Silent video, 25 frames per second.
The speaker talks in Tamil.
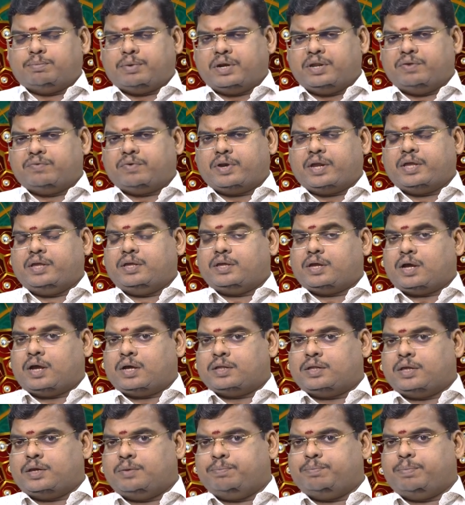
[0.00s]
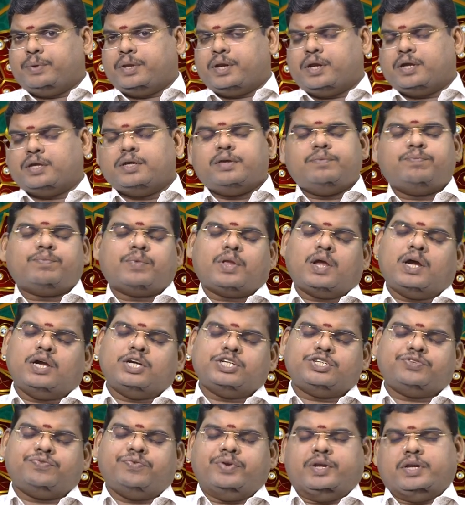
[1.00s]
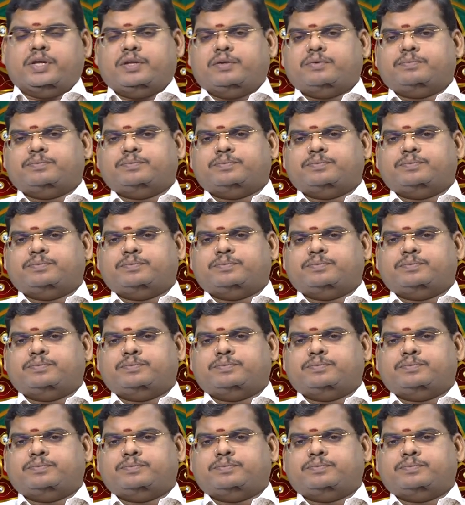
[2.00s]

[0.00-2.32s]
மணி வரை அதன் பிறகு அஸ்வினி